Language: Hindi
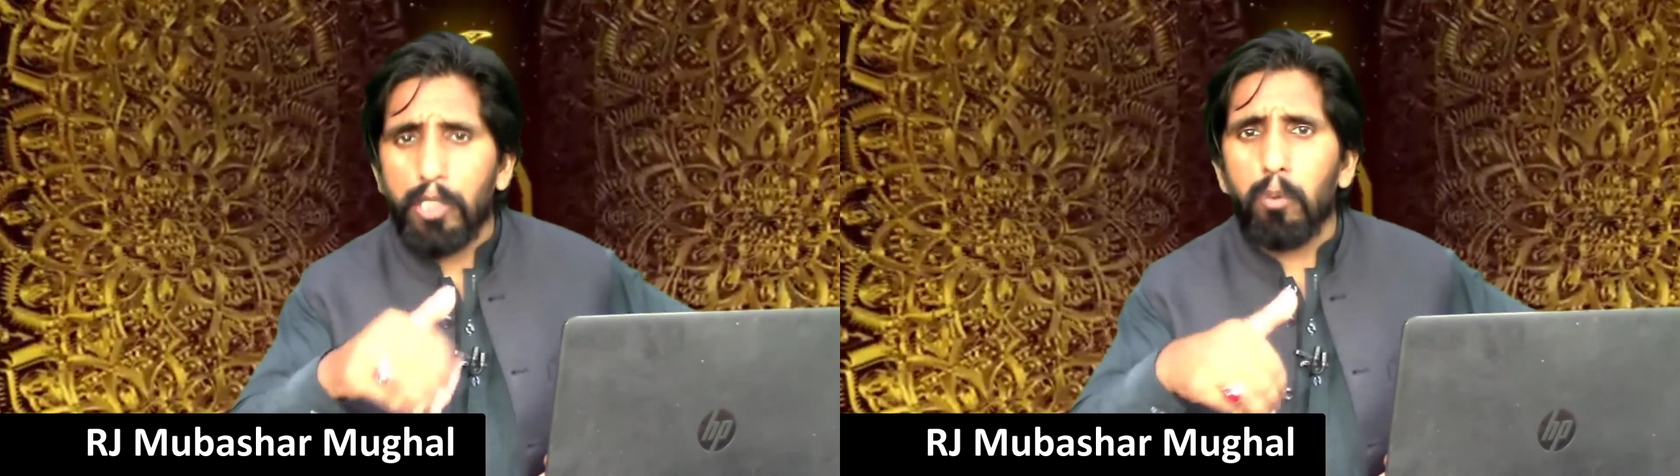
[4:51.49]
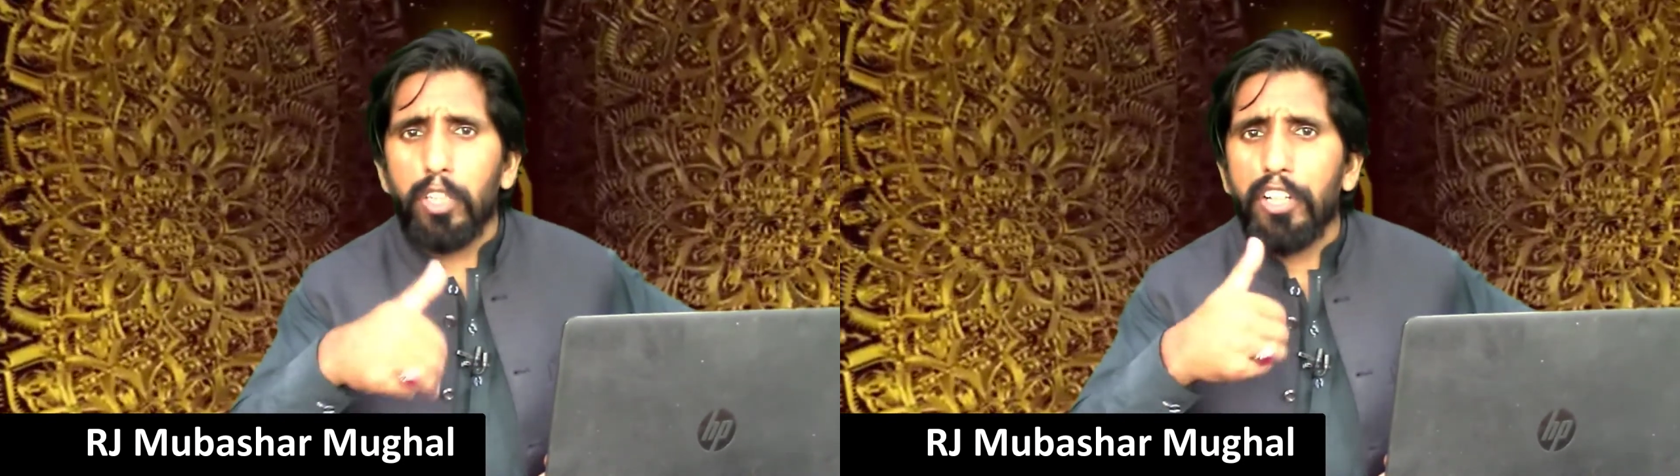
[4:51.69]

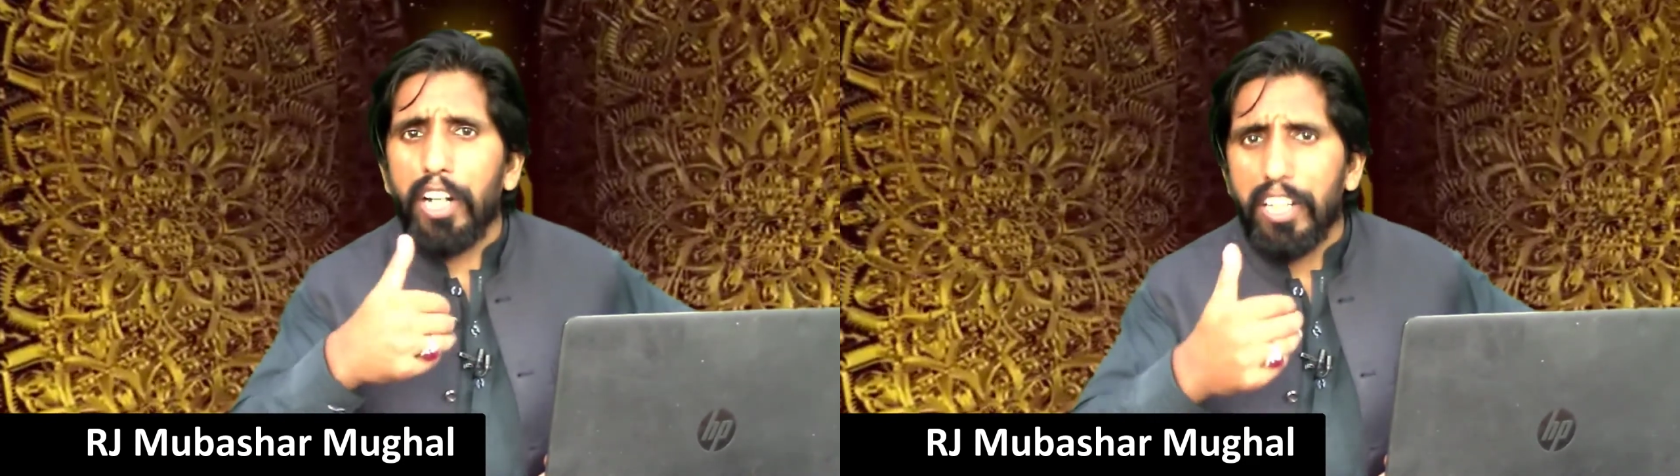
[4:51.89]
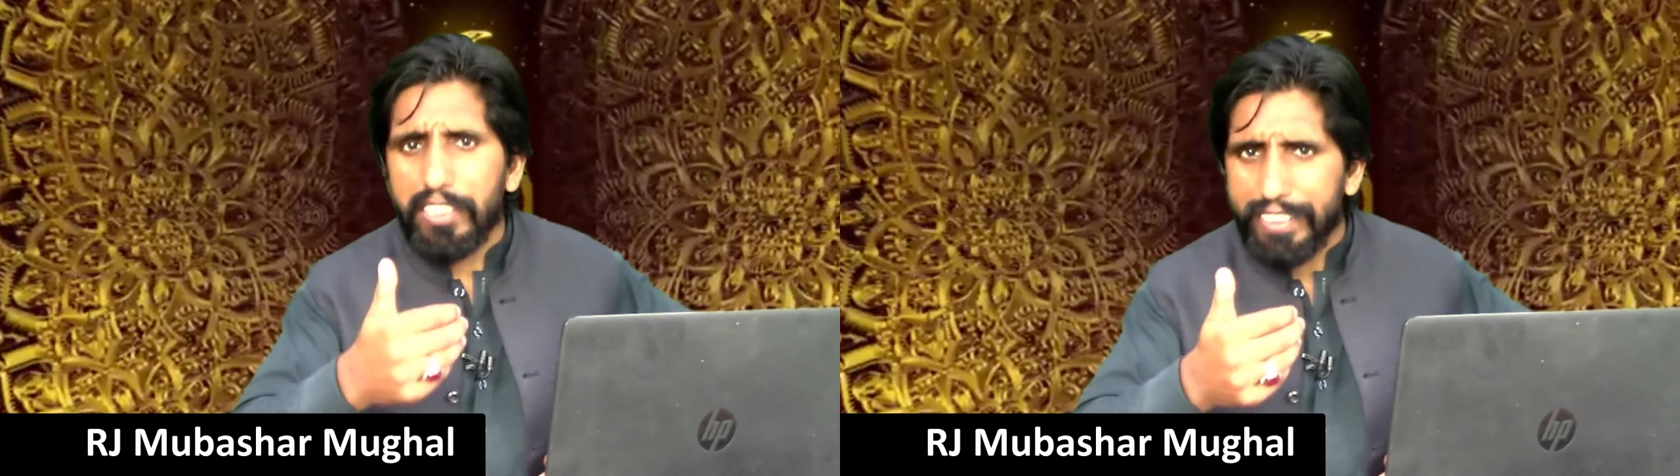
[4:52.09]
या उन्हें
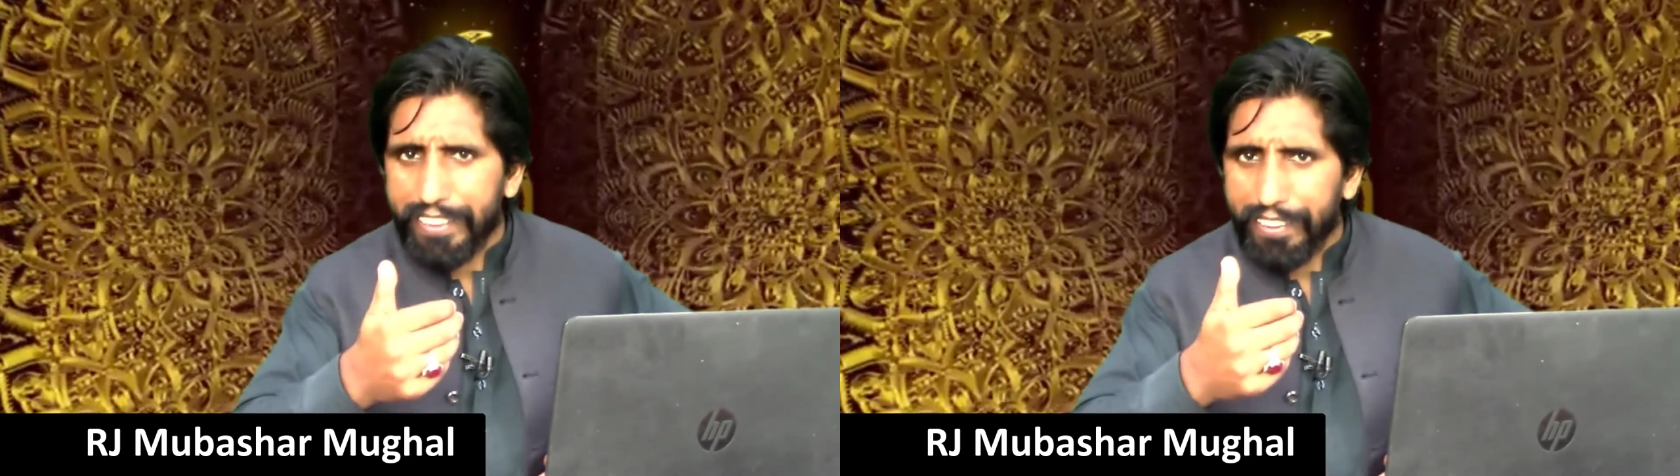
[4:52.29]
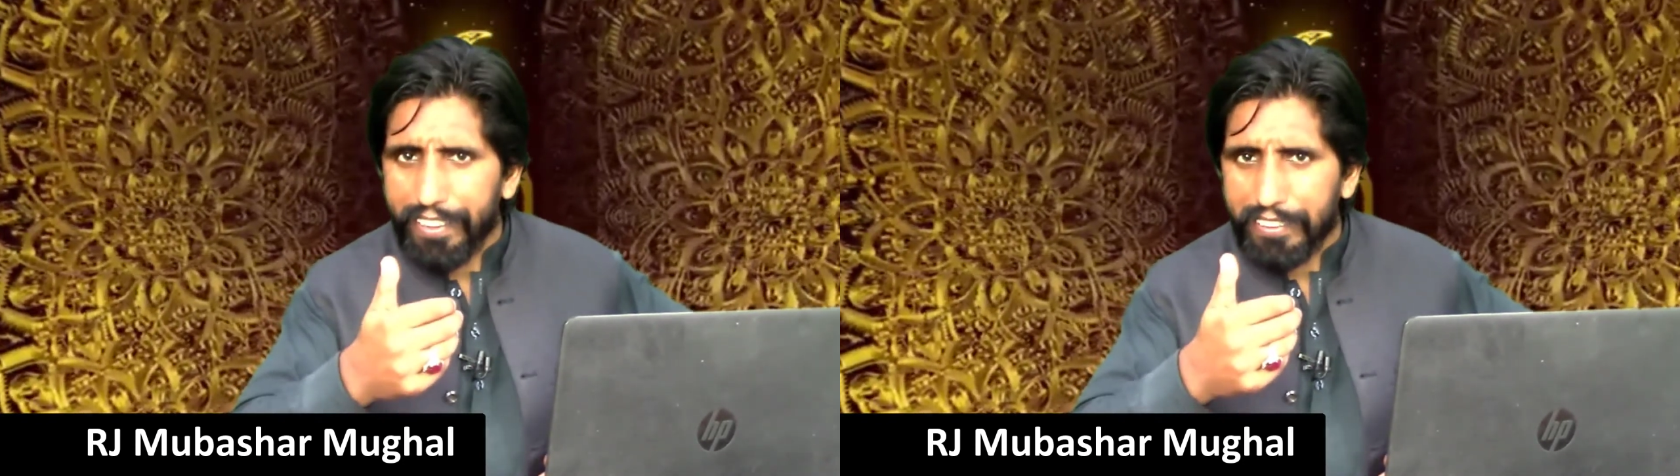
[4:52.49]
नाराज़
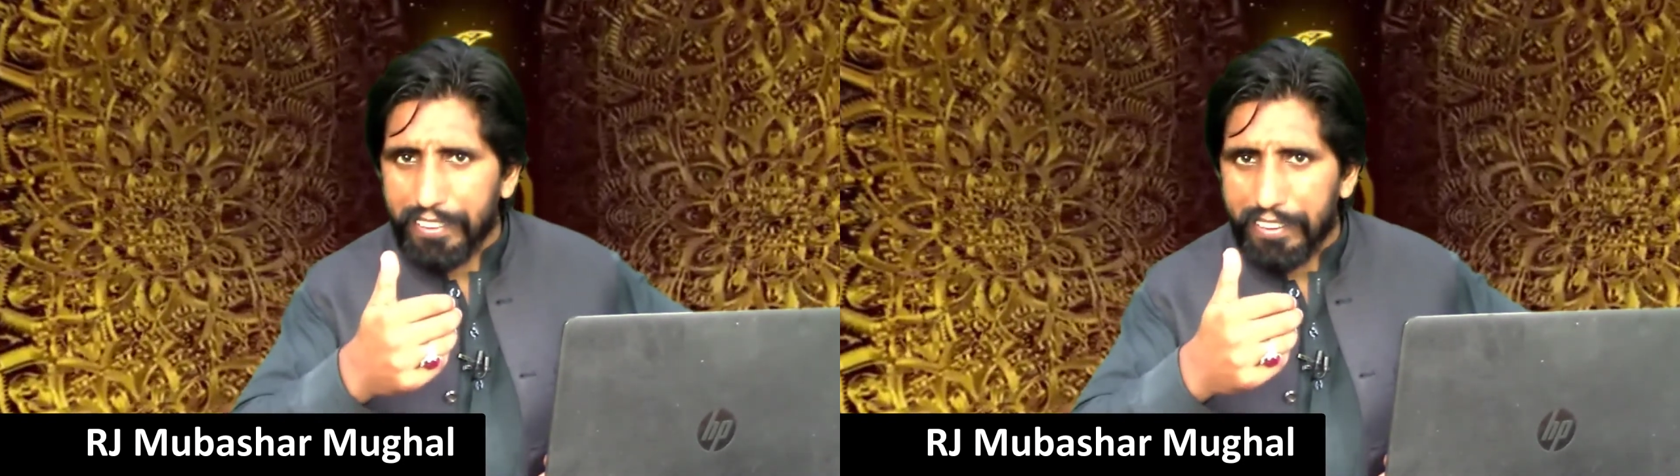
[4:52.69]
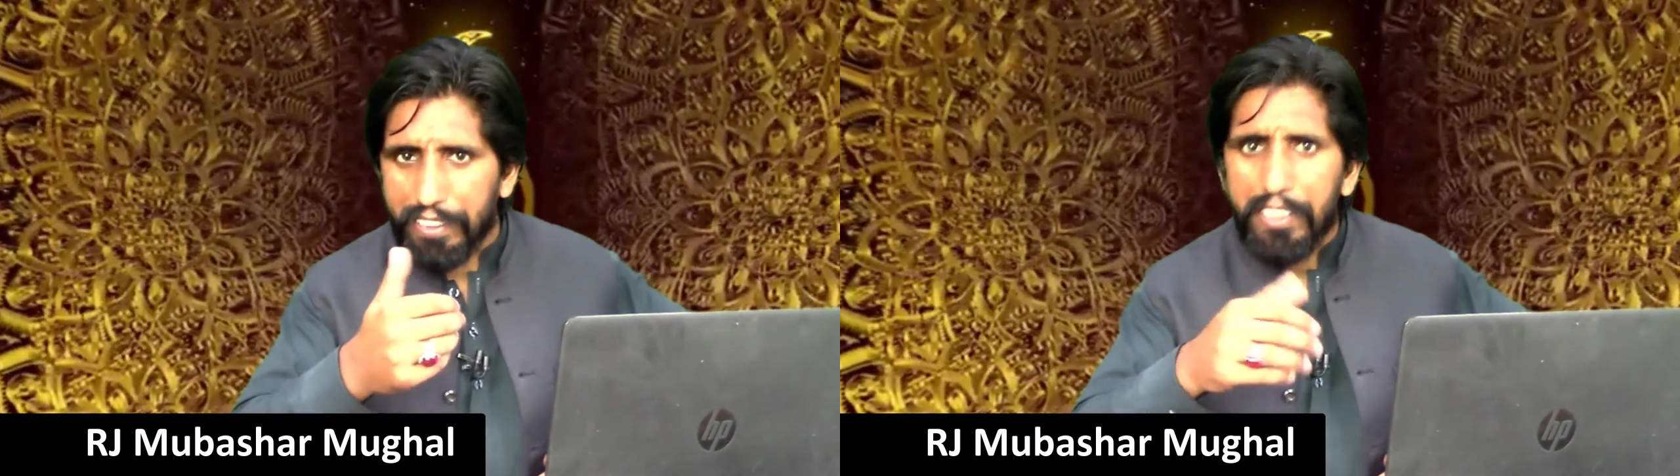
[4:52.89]
नहीं करना
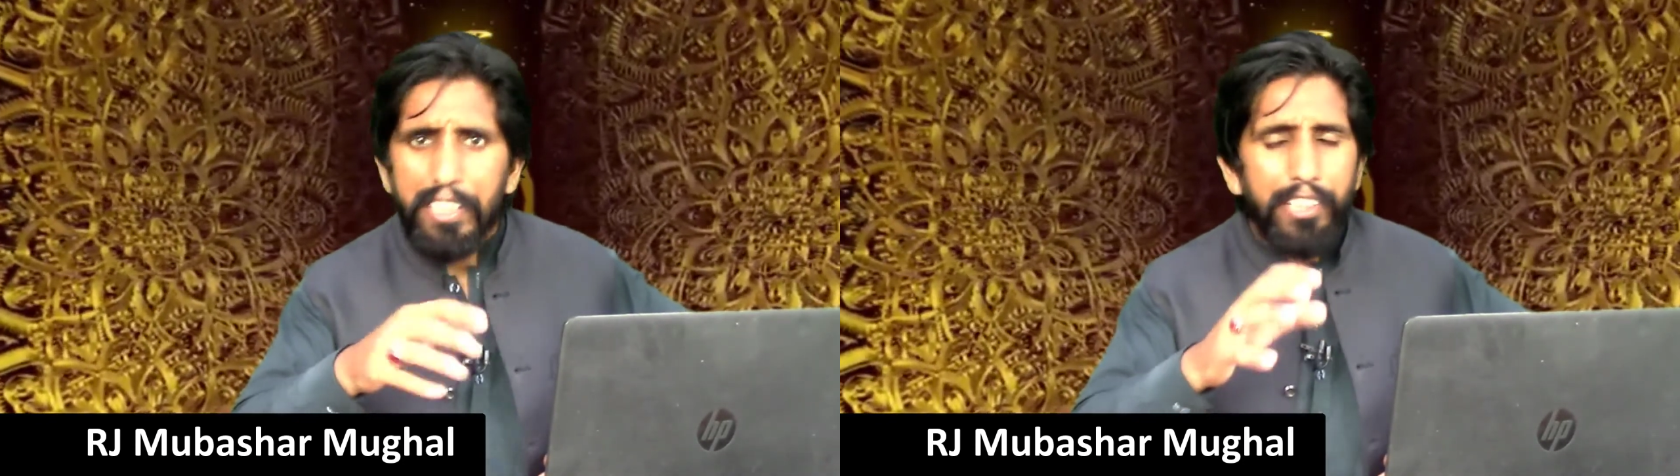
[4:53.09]
चाहिए था